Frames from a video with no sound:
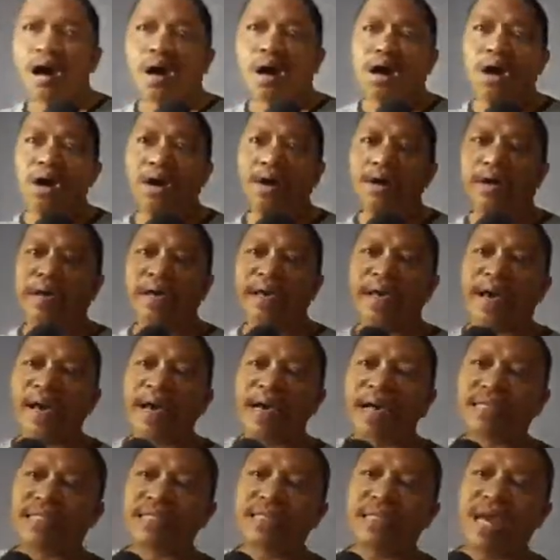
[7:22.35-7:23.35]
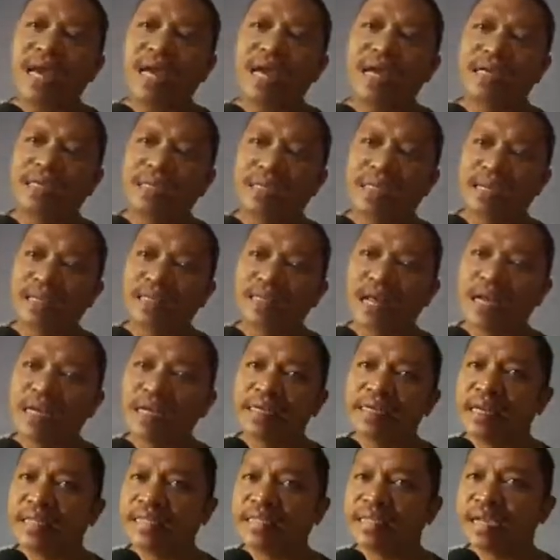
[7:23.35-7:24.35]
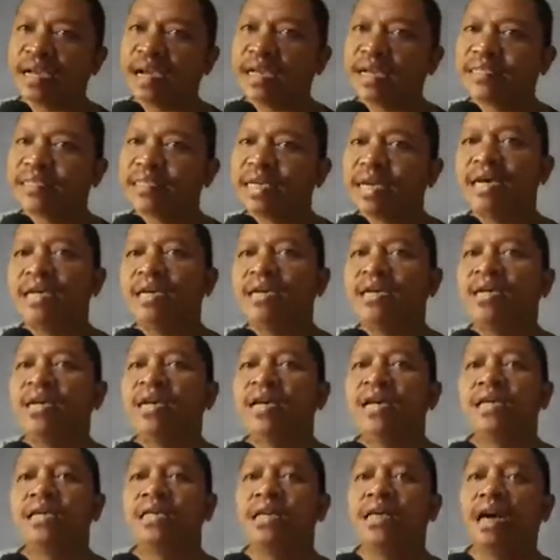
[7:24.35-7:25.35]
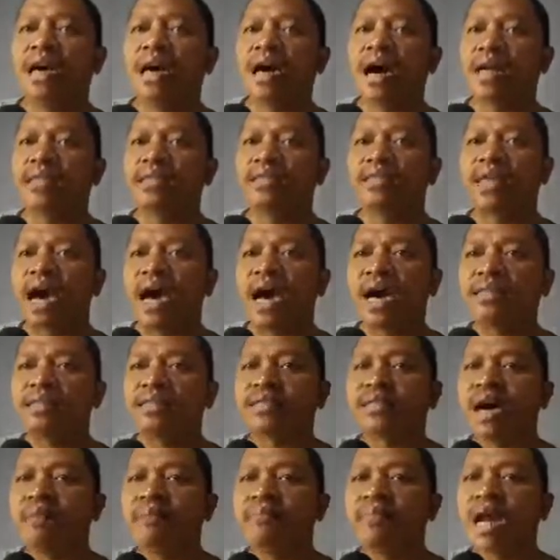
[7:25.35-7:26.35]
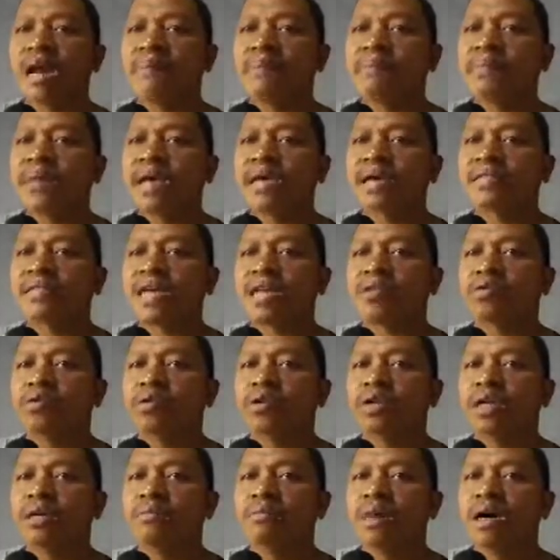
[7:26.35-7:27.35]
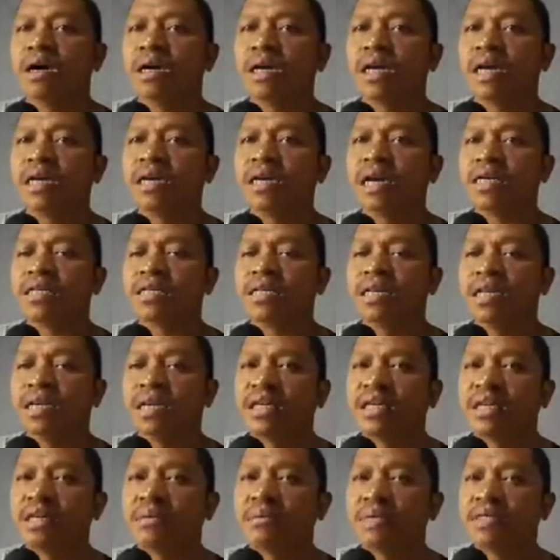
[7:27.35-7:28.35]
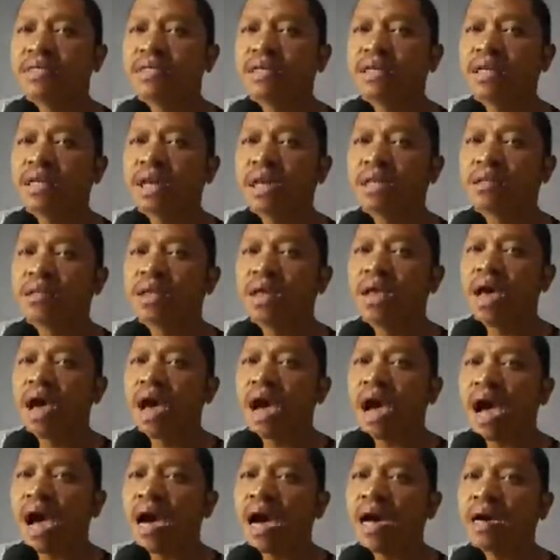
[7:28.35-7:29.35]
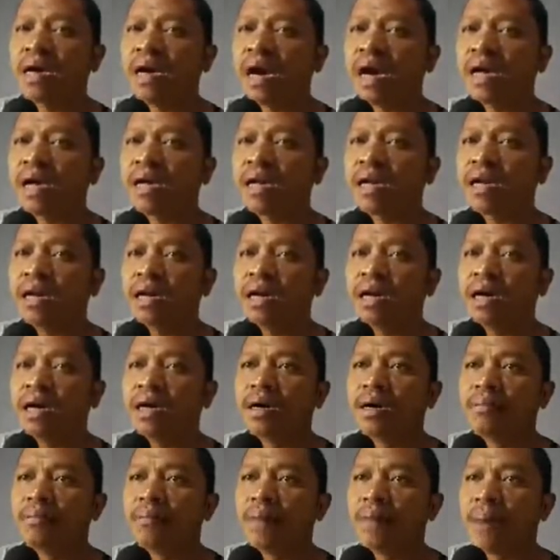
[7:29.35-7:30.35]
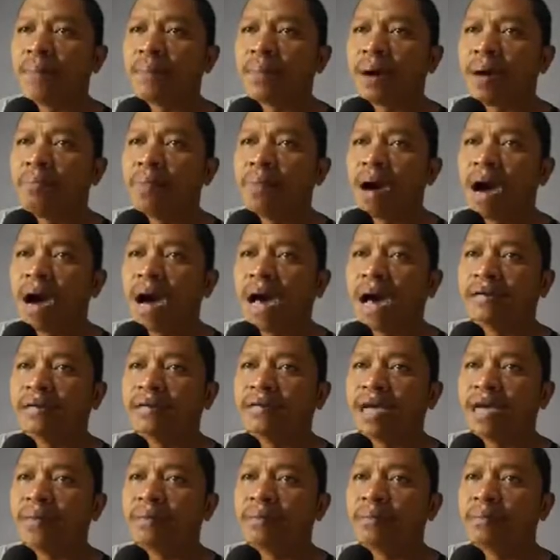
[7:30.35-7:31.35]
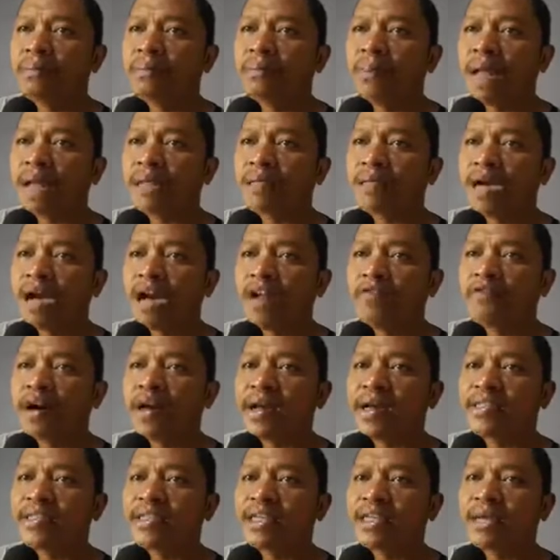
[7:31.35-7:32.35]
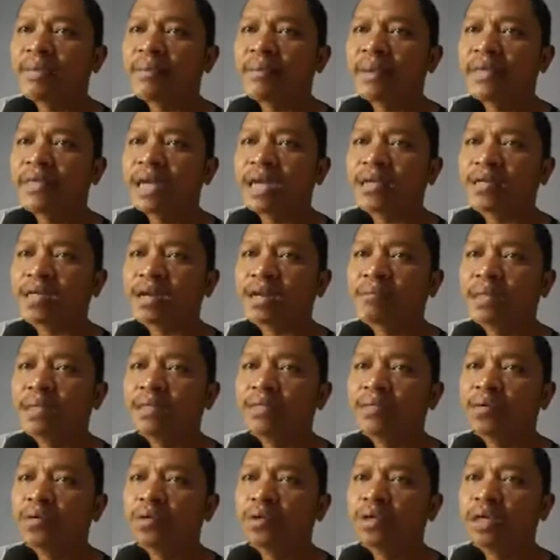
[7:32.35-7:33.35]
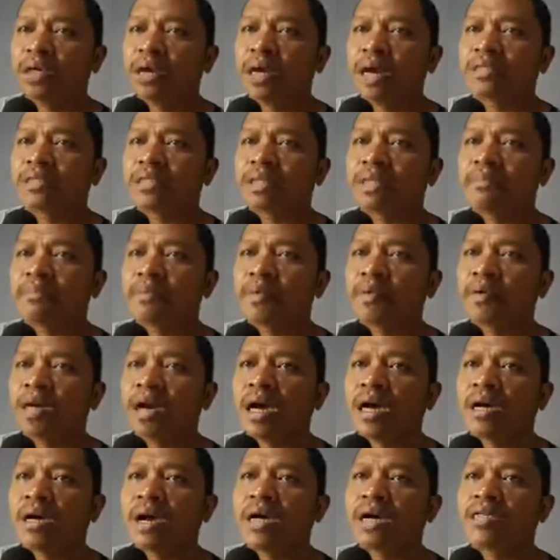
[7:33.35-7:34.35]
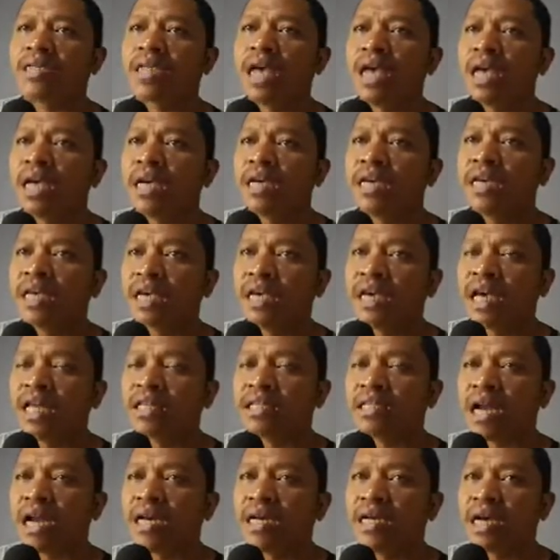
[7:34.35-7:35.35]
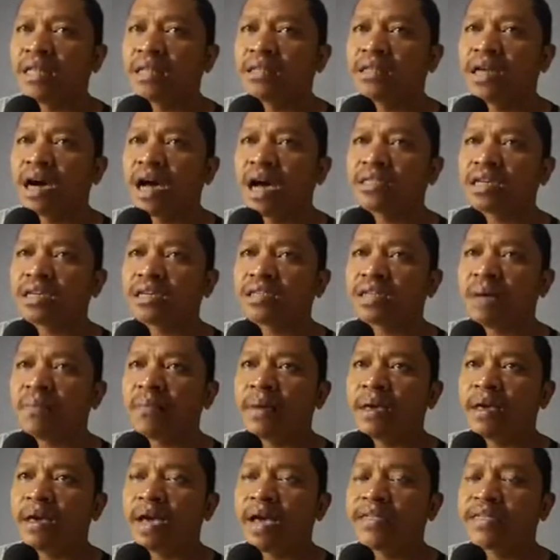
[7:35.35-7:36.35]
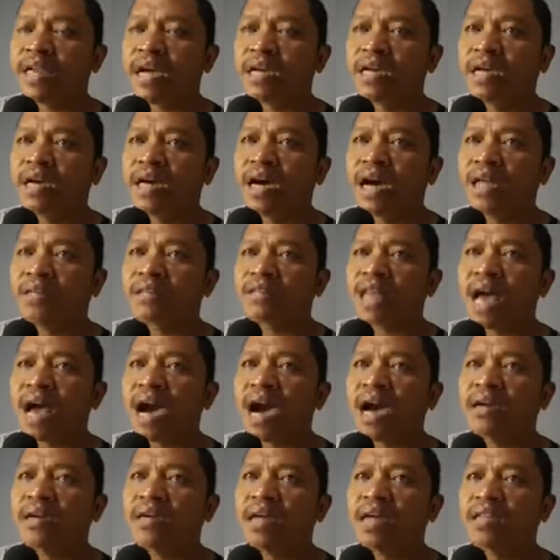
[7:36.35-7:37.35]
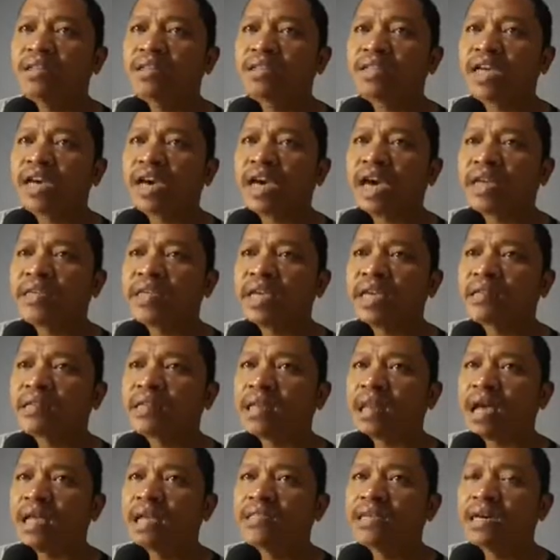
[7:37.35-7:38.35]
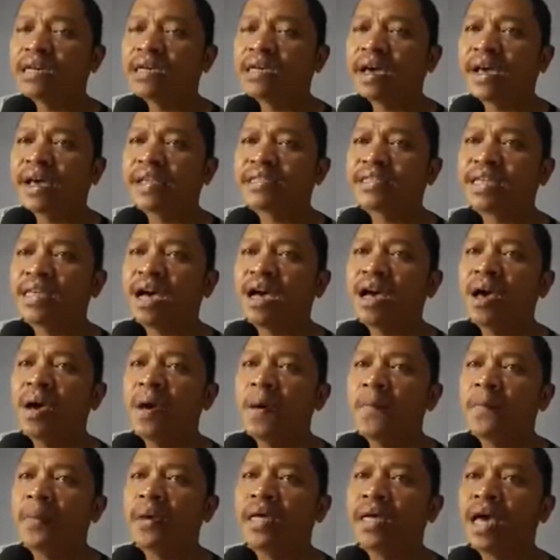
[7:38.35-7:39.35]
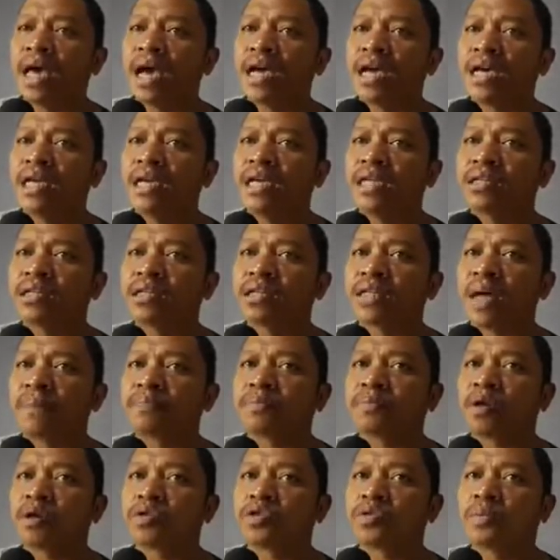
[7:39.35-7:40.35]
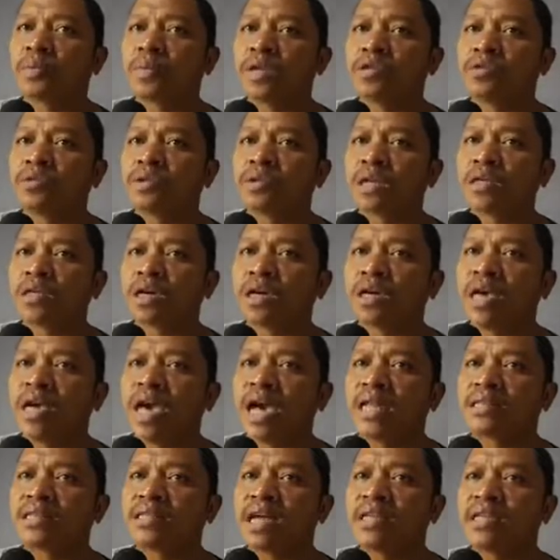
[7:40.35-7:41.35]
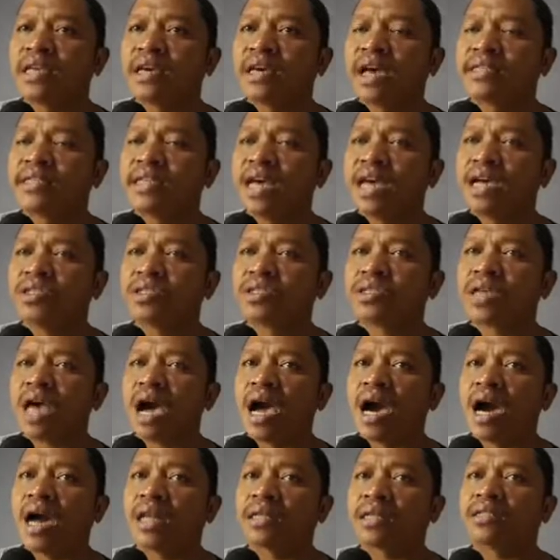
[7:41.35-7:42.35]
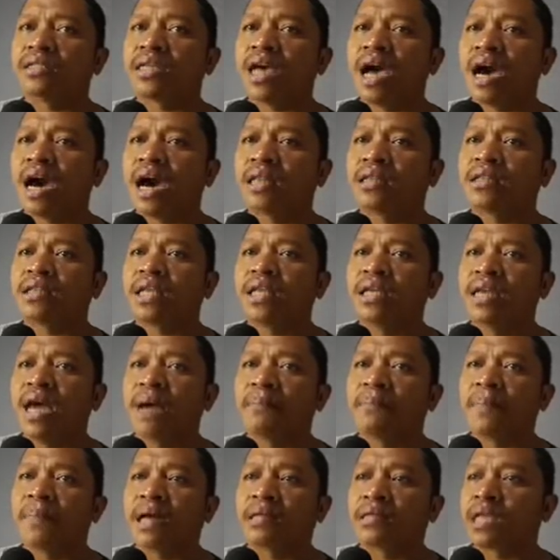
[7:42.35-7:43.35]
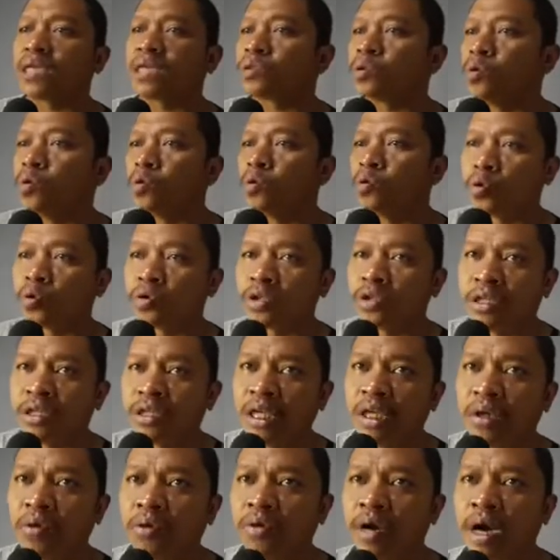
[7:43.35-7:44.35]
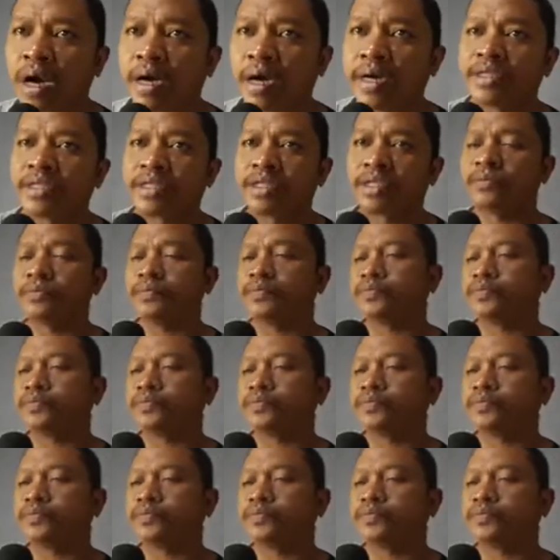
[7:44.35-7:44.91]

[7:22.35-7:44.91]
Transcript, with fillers: Oke guys, nah kita lihat ya guys ya. Dengan sangat sabar pria yang satu ini menggerinda sedikit demi sedikit agar um, apa bahan dari plat galvanis ini bisa terbentuk dengan sempurna guys. Di kita lihat dengan seksama ya guys ya dengan tangan dan cekernya yang telanjang ya guys ya. Pria ini tetap terus melanjutkan kegiatannya guys ya. Sangat-sangat tidak patas untuk ditiru guys.